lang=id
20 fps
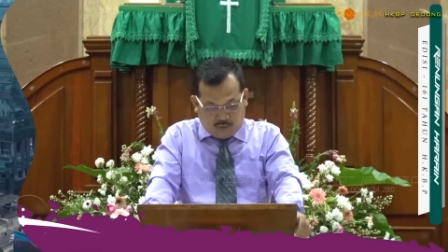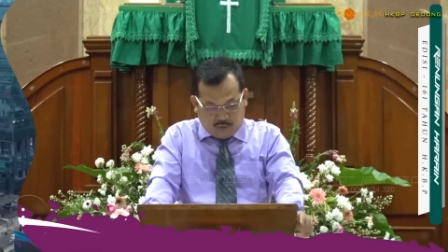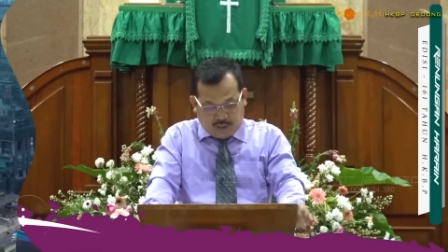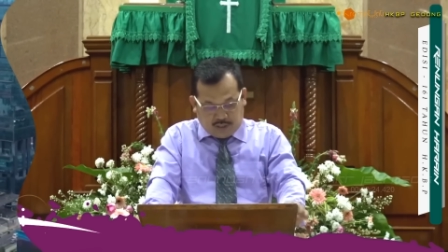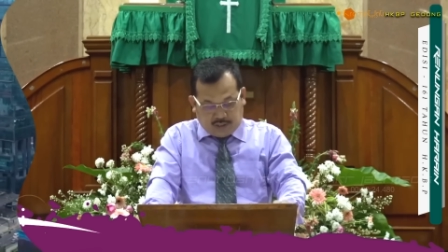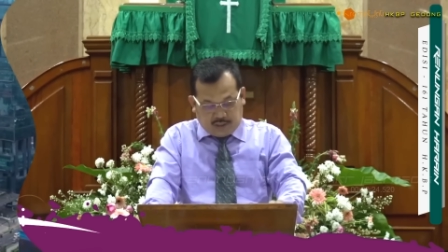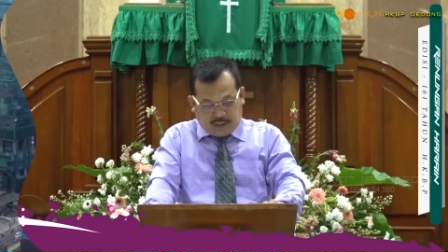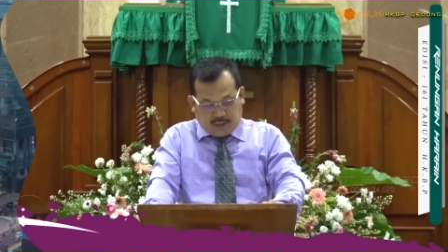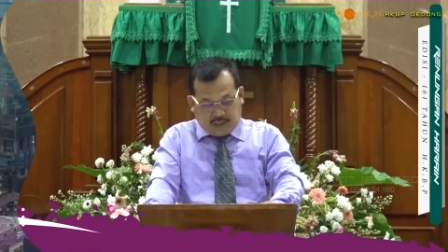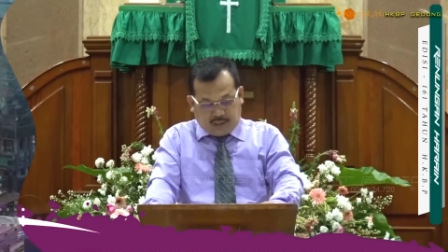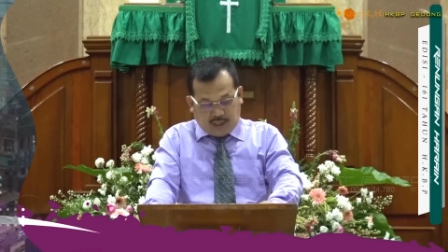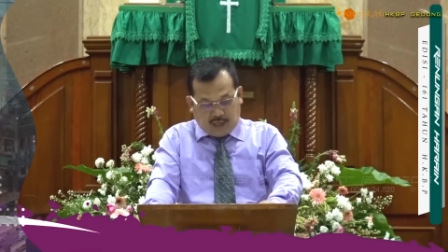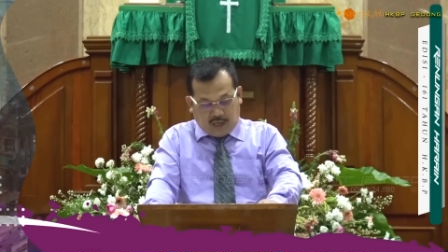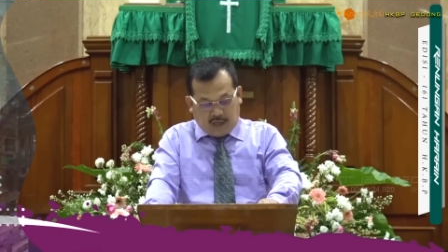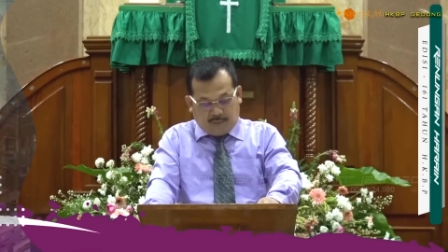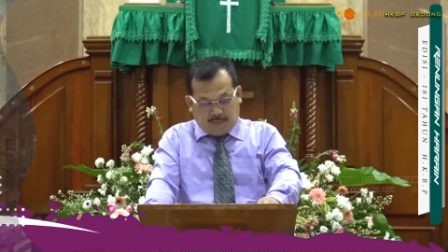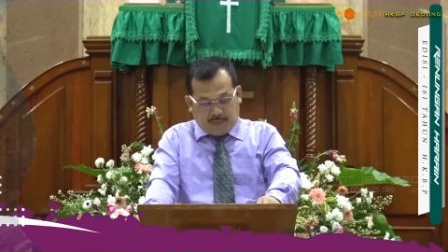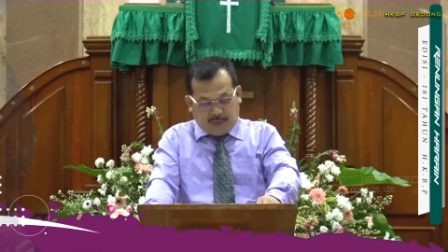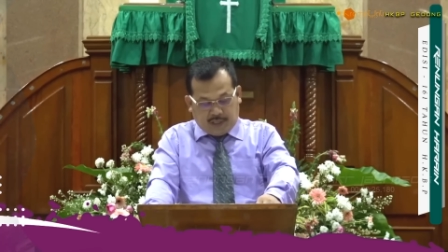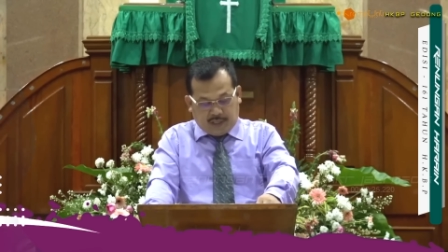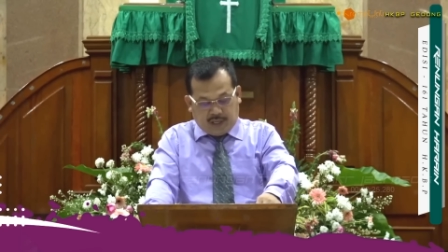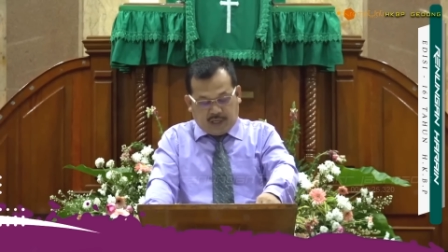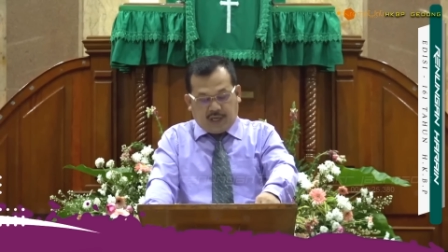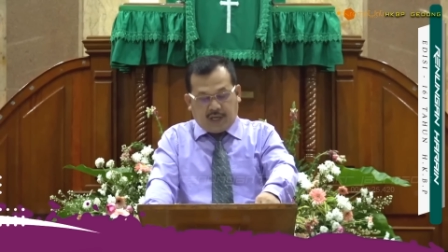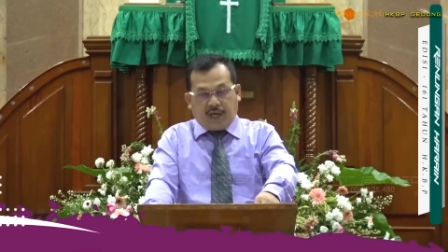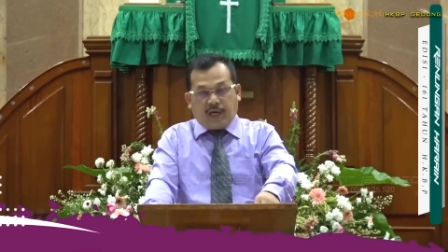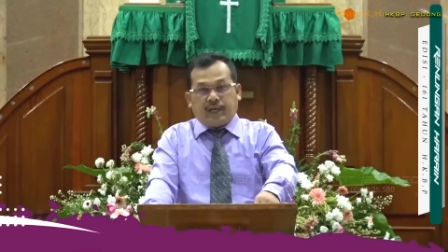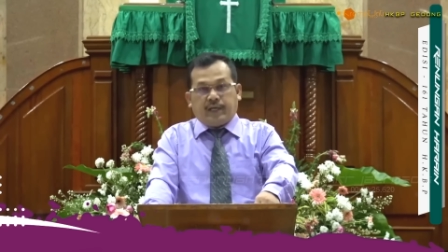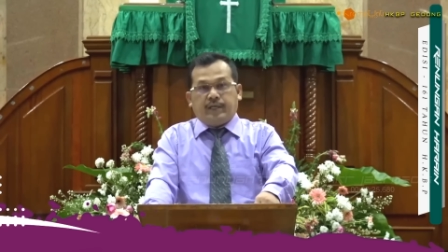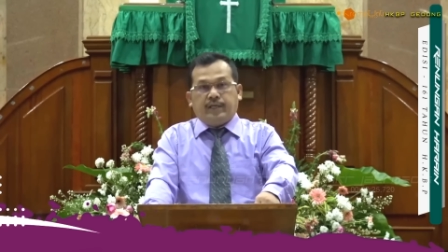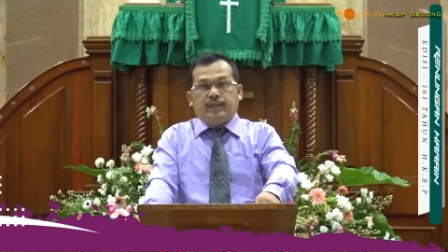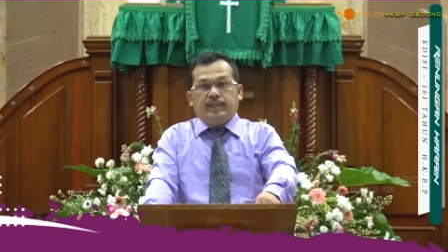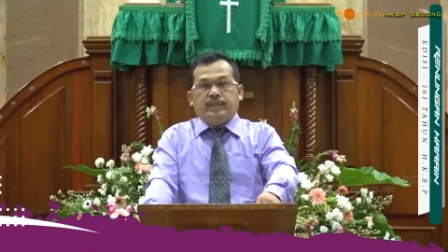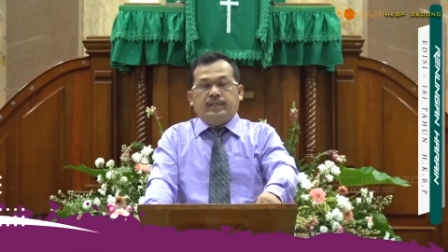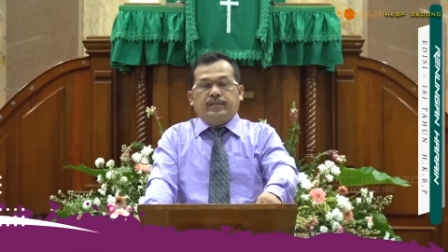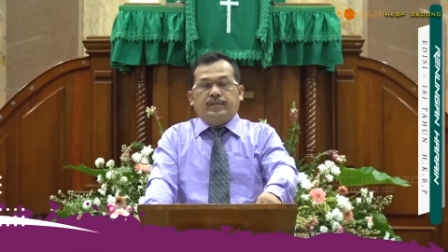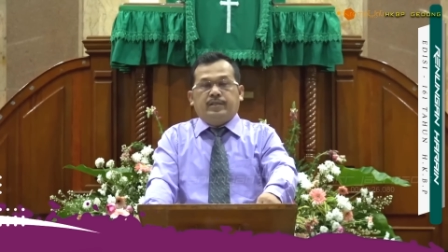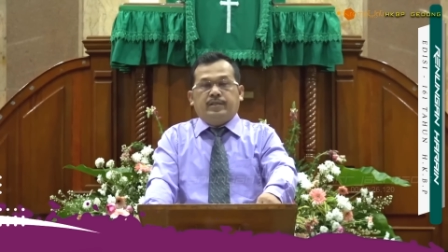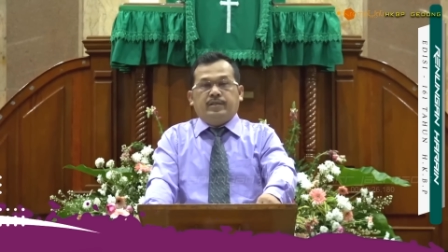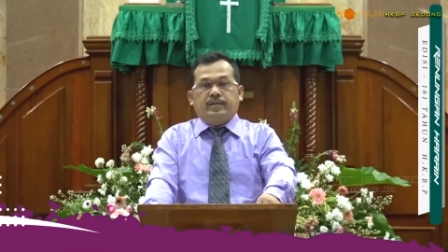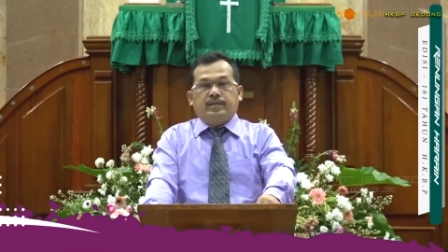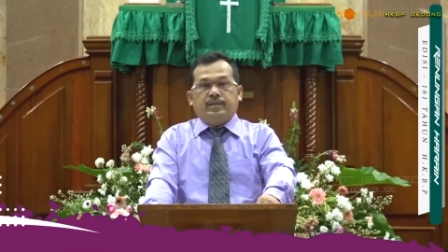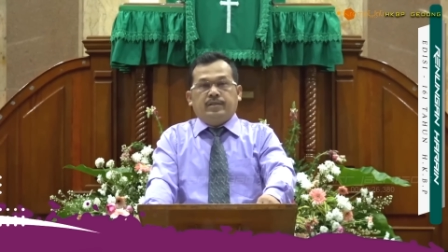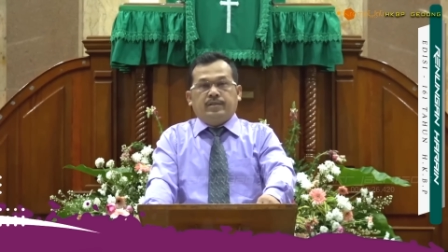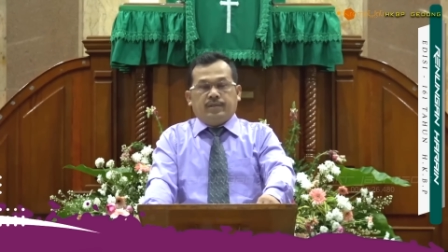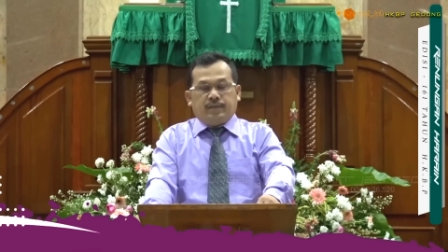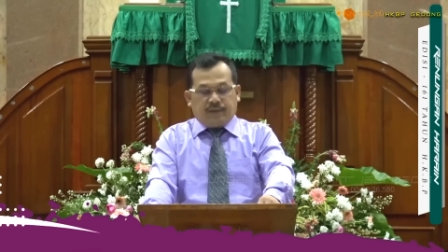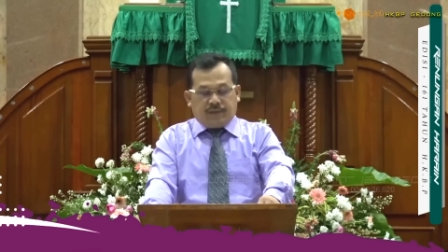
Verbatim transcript: Renungan kita pada hari ini